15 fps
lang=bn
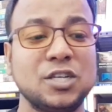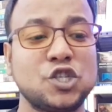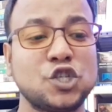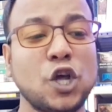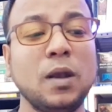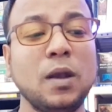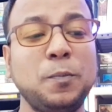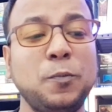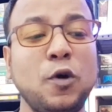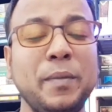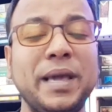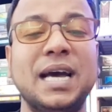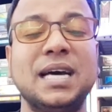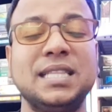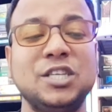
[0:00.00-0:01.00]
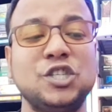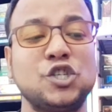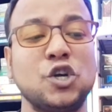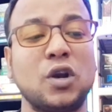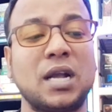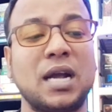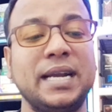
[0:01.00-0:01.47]
স্বল্প মেয়াদি
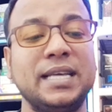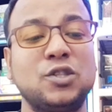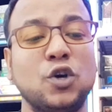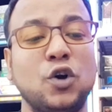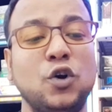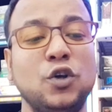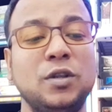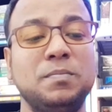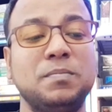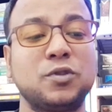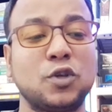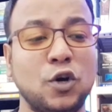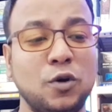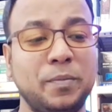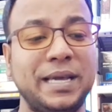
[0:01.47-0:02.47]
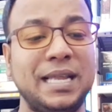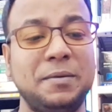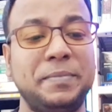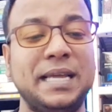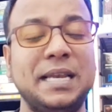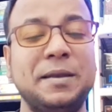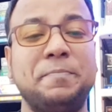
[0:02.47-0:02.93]
সরকারি তহবিল
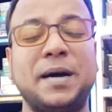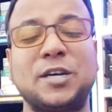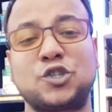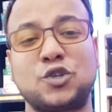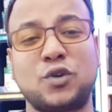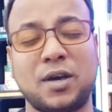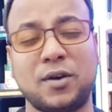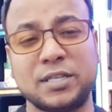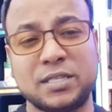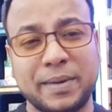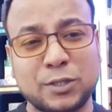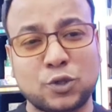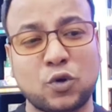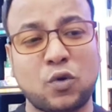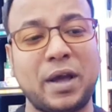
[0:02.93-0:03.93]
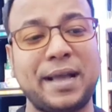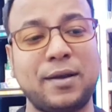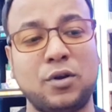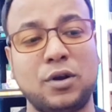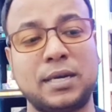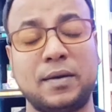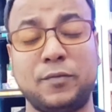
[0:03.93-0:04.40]
বিল পাশ করা হয়েছে মাত্র কয়েক
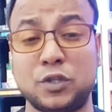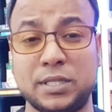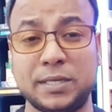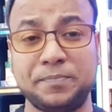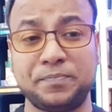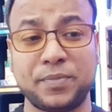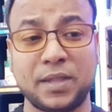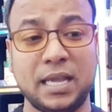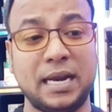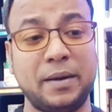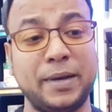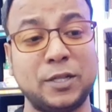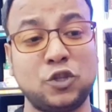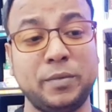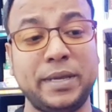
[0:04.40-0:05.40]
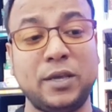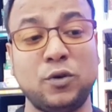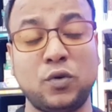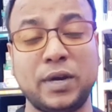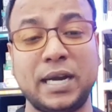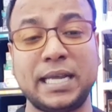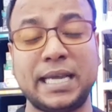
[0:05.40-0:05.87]
ঘন্টার মধ্যে এর মাধ্যমে
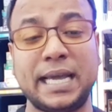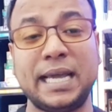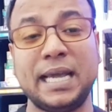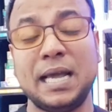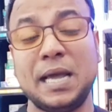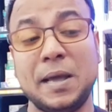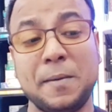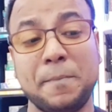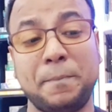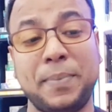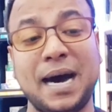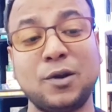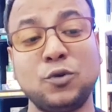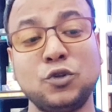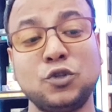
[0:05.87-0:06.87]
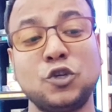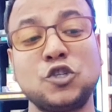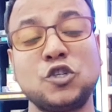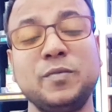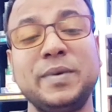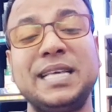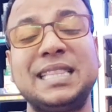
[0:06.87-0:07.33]
ইউক্রেনকে বারো
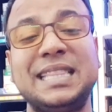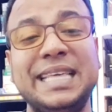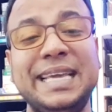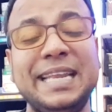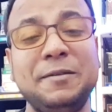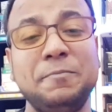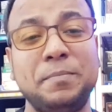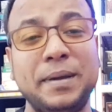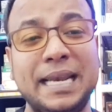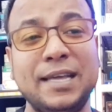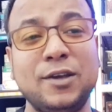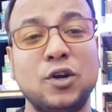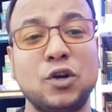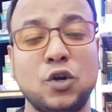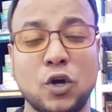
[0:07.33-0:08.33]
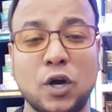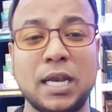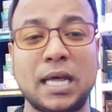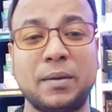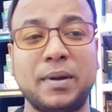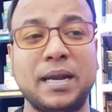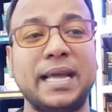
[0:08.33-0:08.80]
দশমিক তিন বিলিয়ন
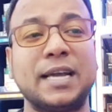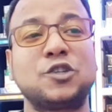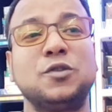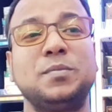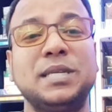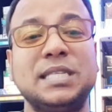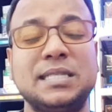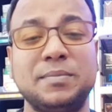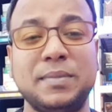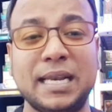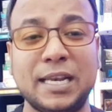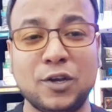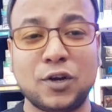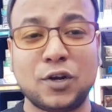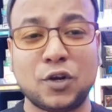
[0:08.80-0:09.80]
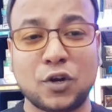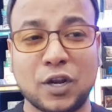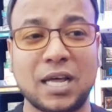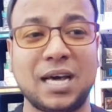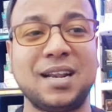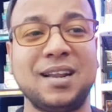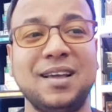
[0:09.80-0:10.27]
ডলার মানে একশো বিশ মিলিয়ন
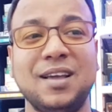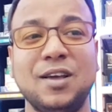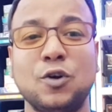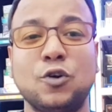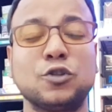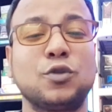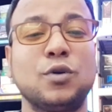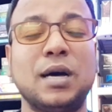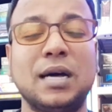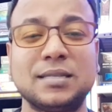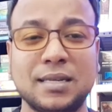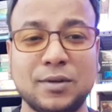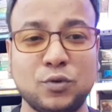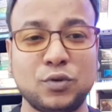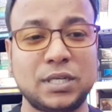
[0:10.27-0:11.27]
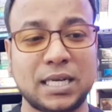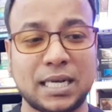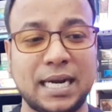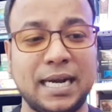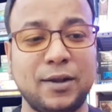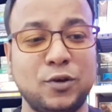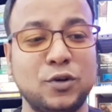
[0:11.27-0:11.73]
ডলার কত হাজার কোটি টাকা
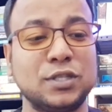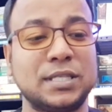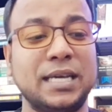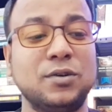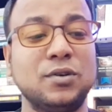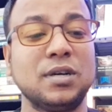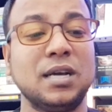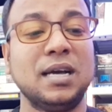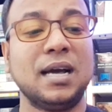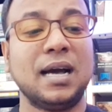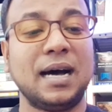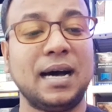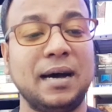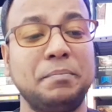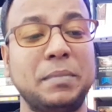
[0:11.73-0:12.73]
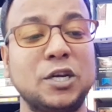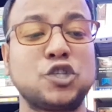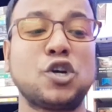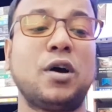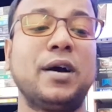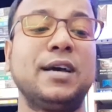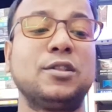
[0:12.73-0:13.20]
আর অন্য যাই হোক মানে
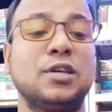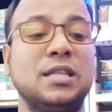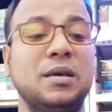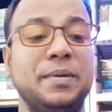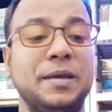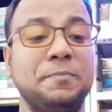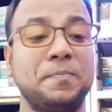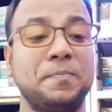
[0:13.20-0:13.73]
সহায়তা দেবে